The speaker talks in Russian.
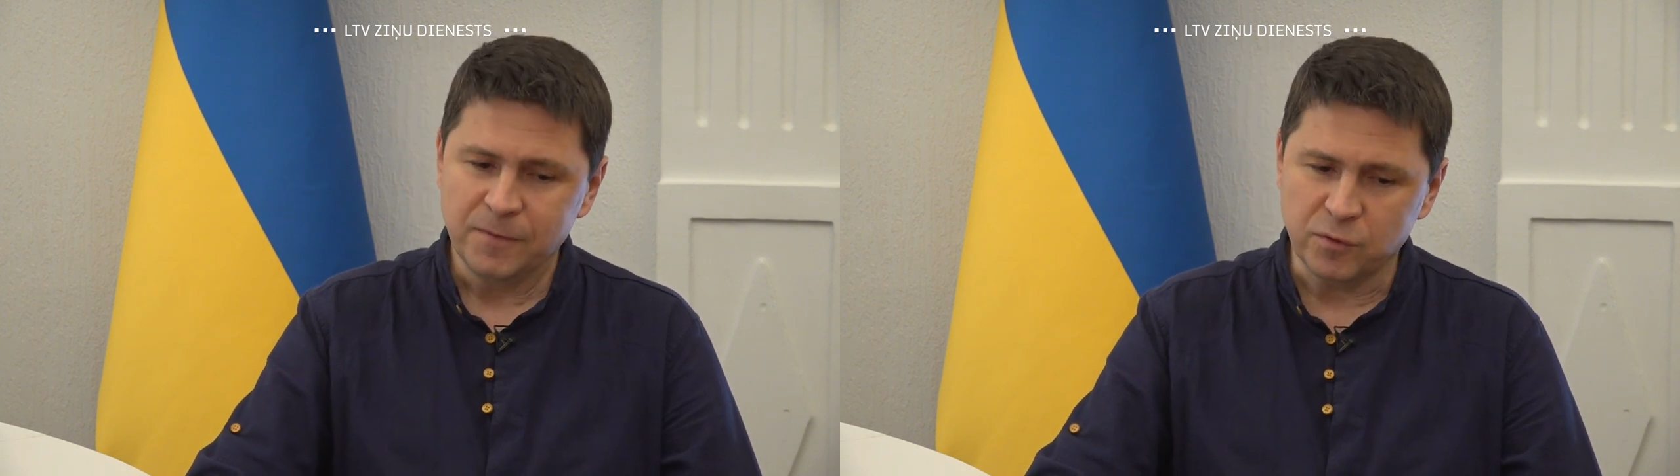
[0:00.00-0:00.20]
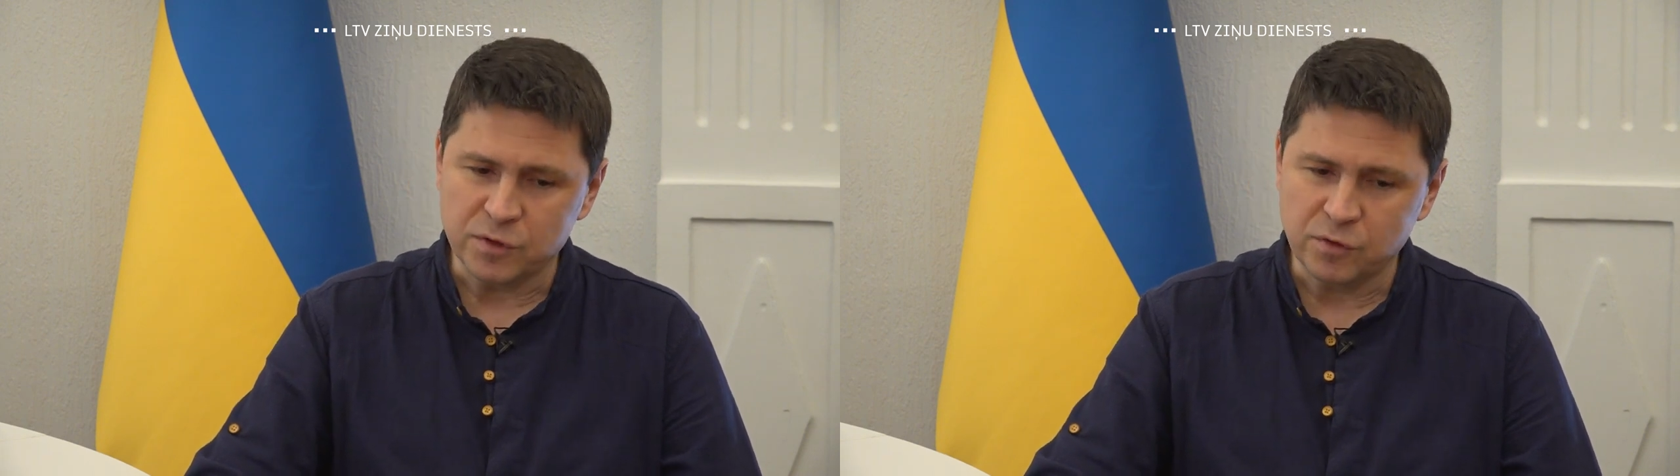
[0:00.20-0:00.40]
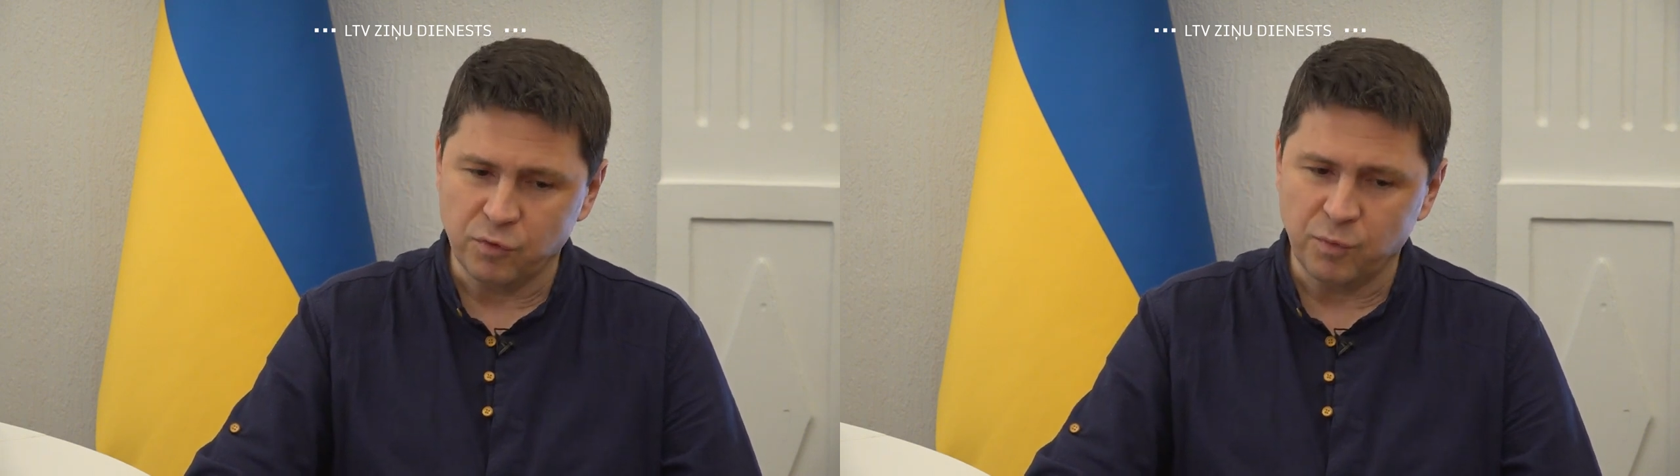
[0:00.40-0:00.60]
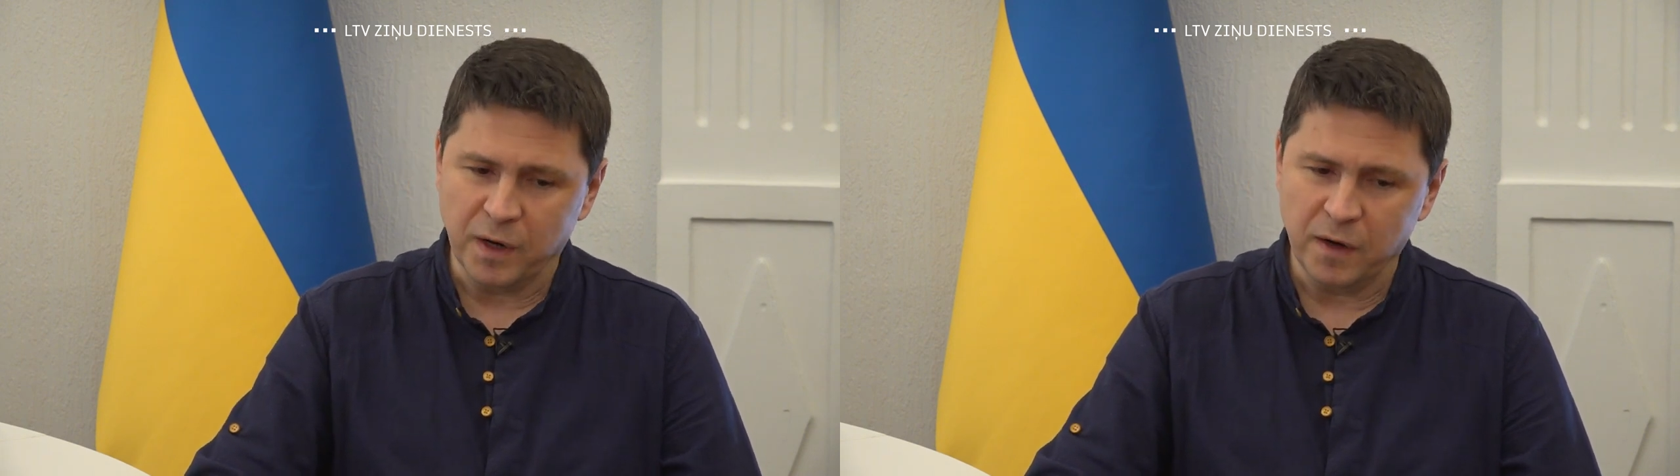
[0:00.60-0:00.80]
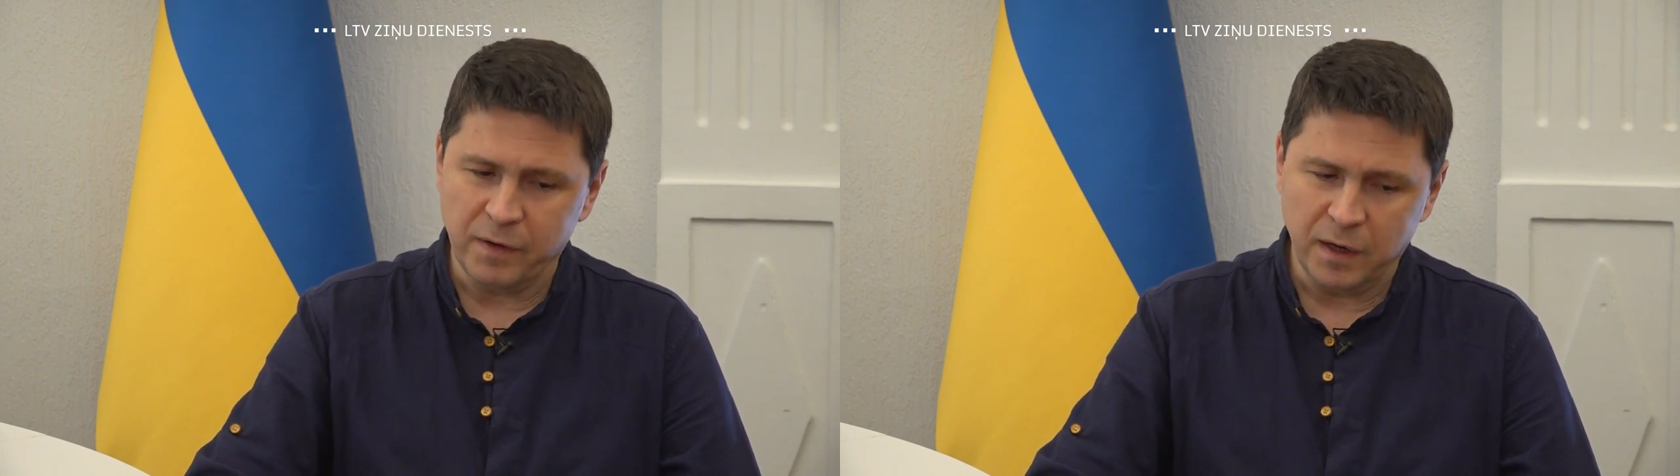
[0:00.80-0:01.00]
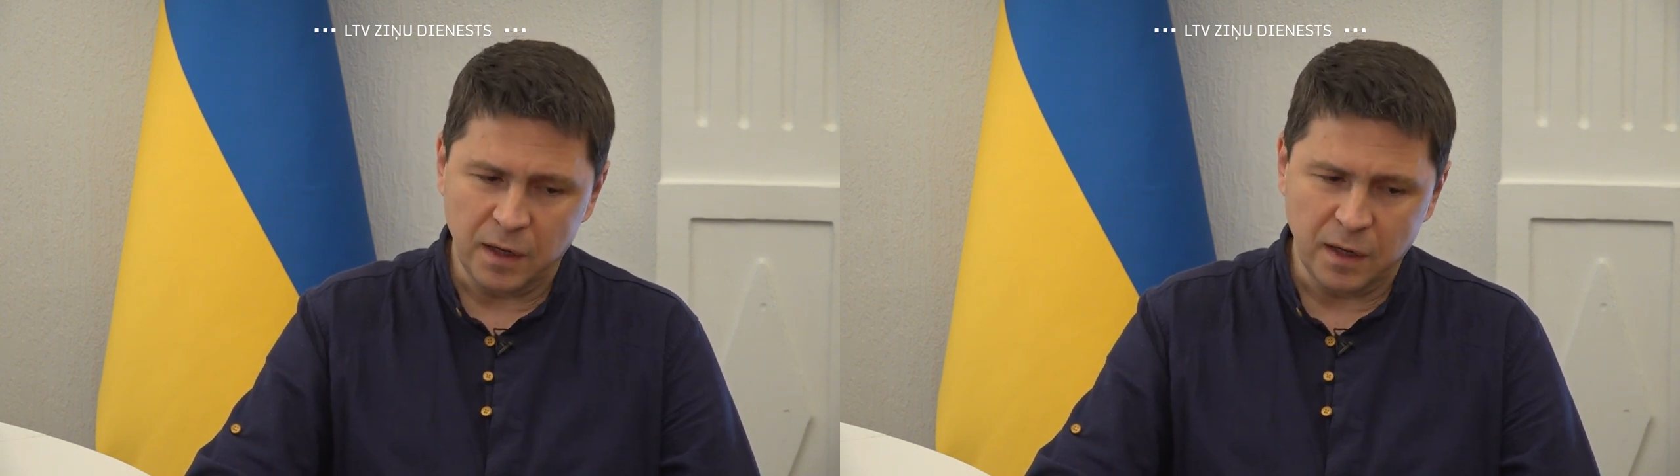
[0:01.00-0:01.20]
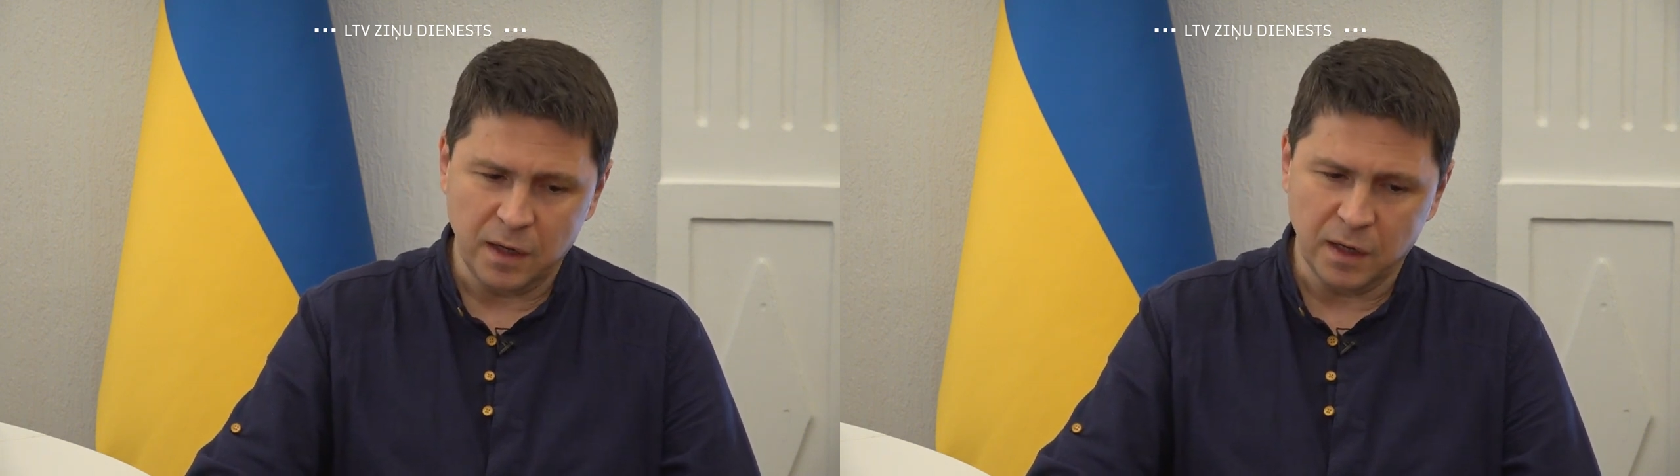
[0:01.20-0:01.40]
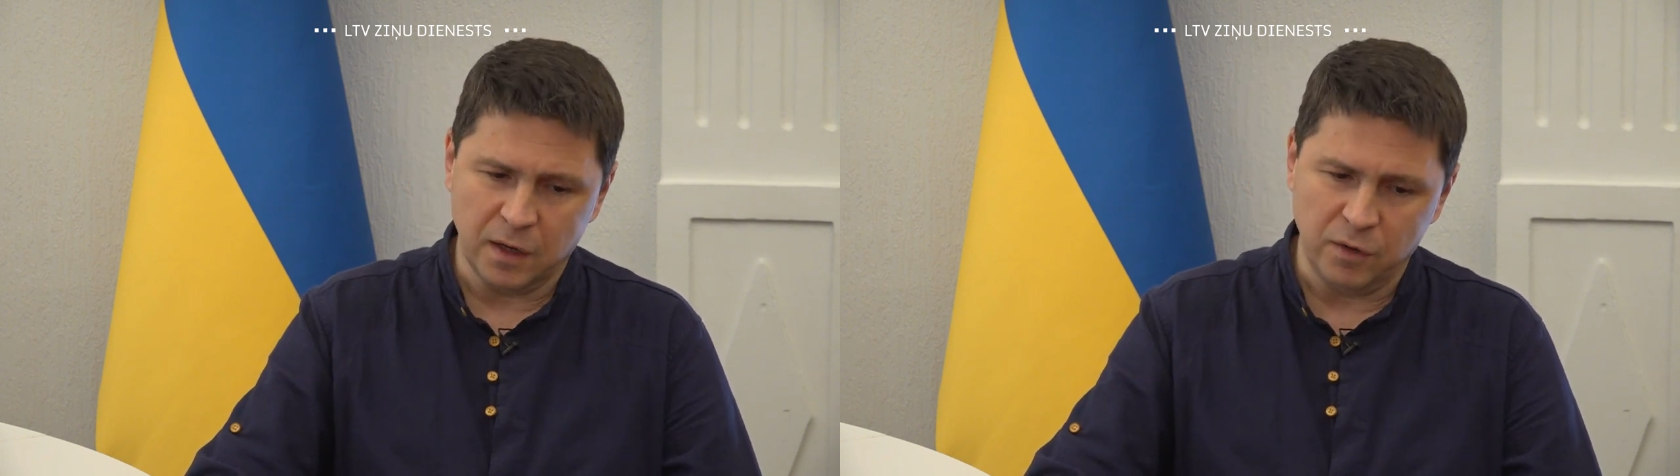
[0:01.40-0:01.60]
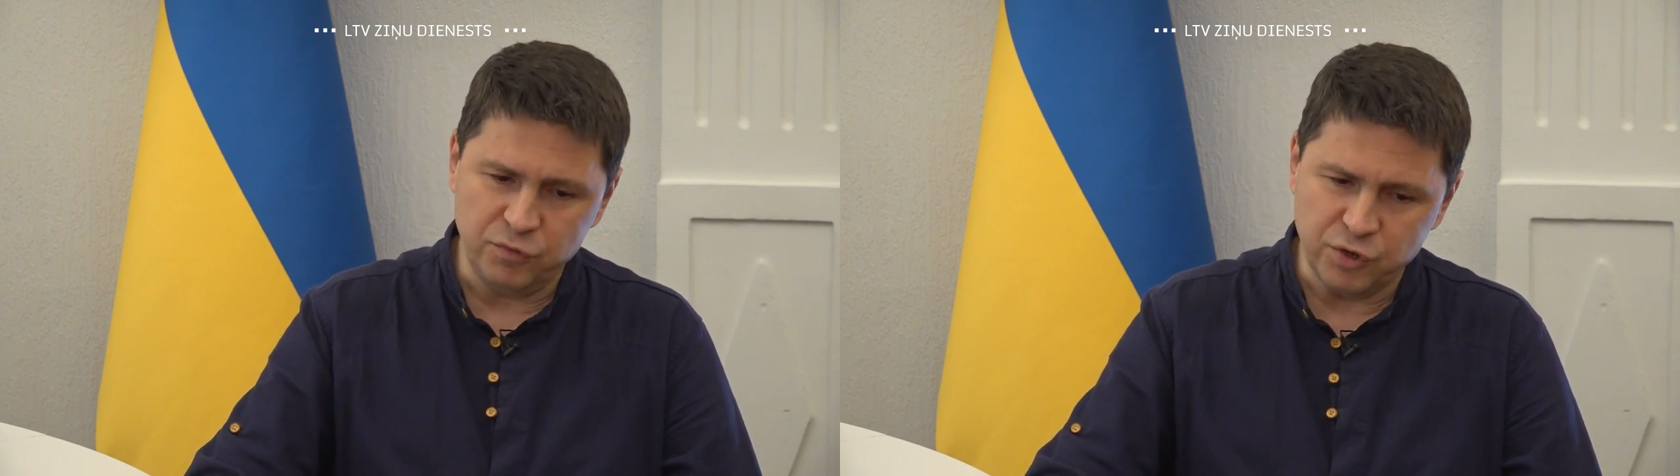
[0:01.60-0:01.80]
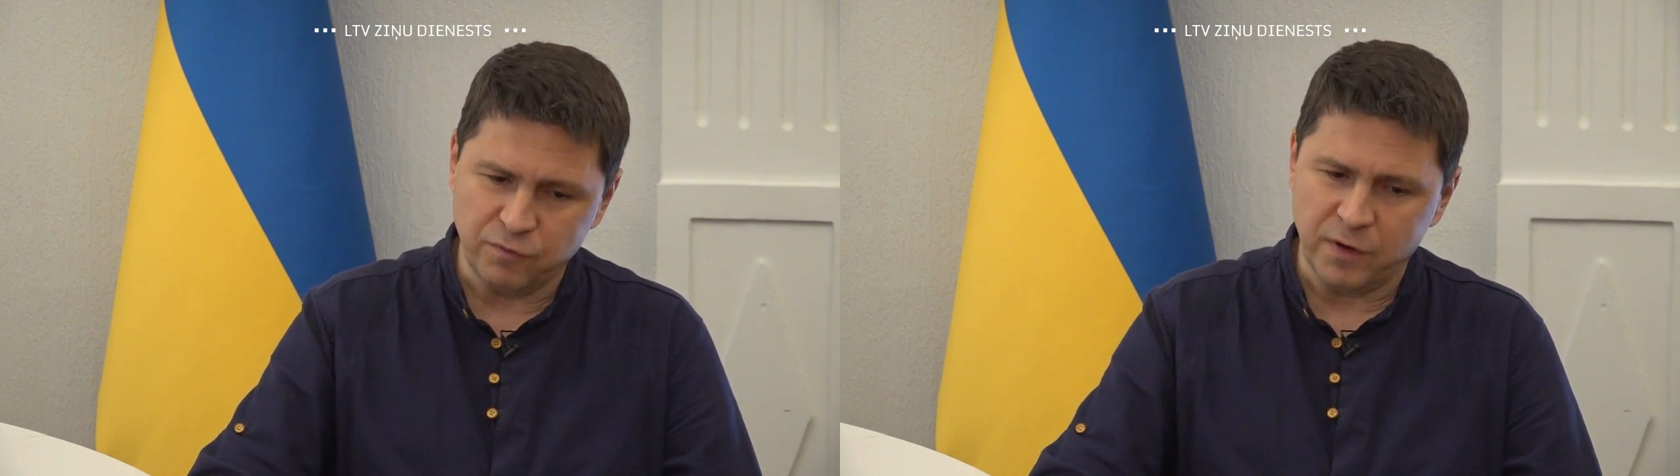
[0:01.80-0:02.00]
То есть, грубо говоря,
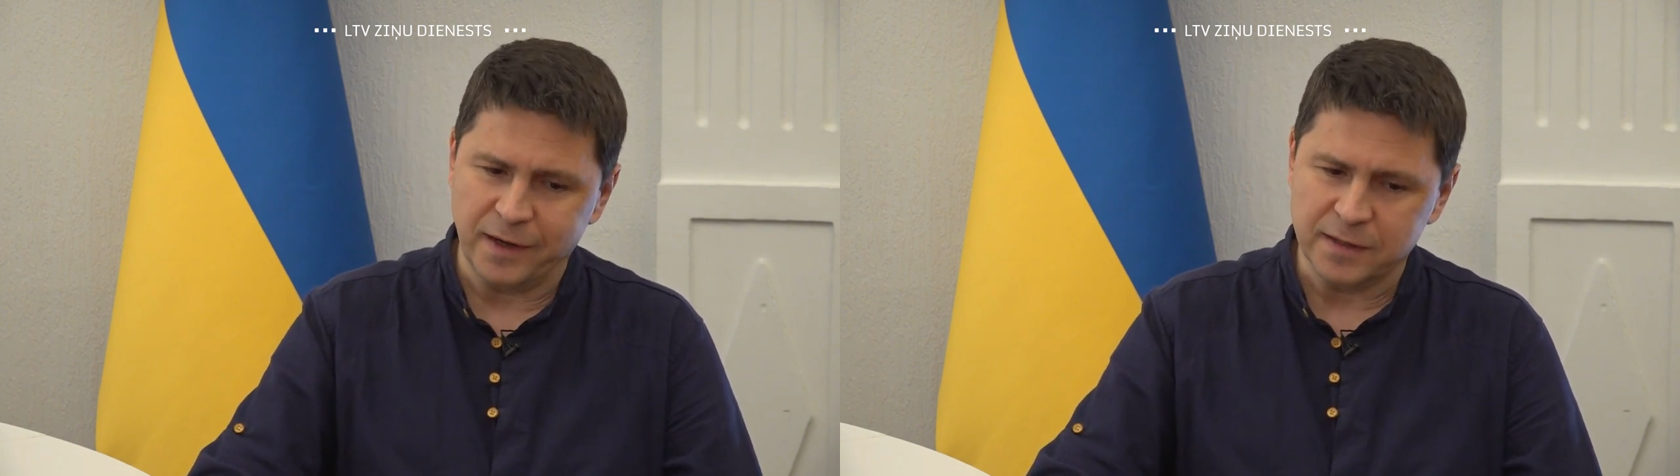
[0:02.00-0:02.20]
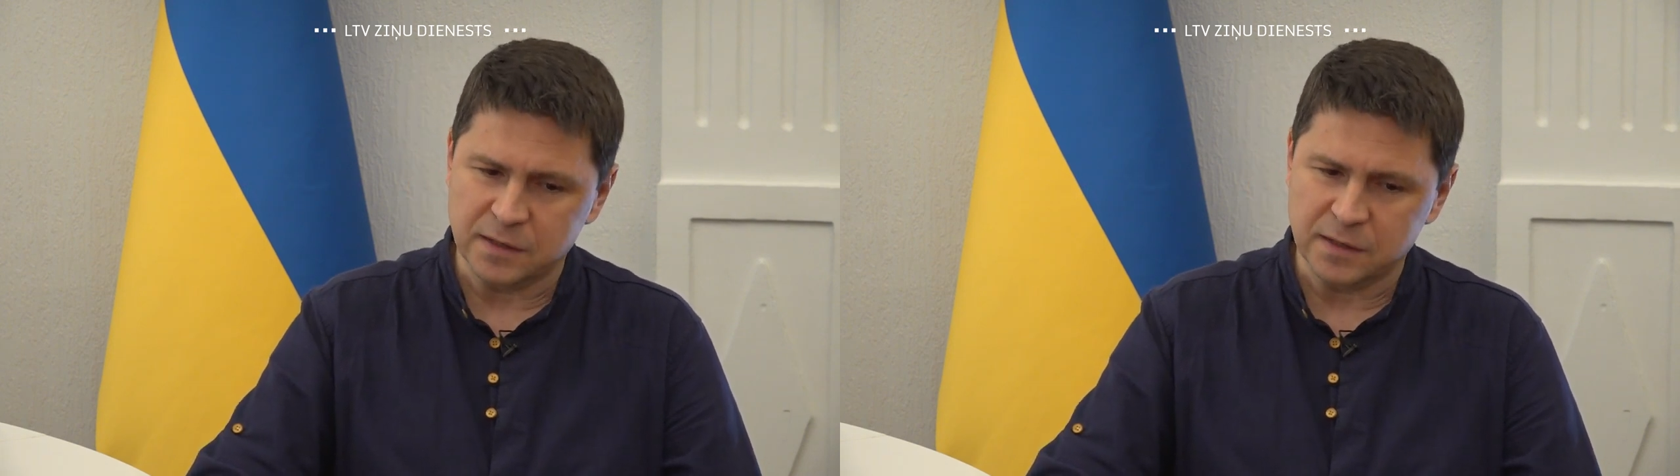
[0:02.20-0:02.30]
ключевая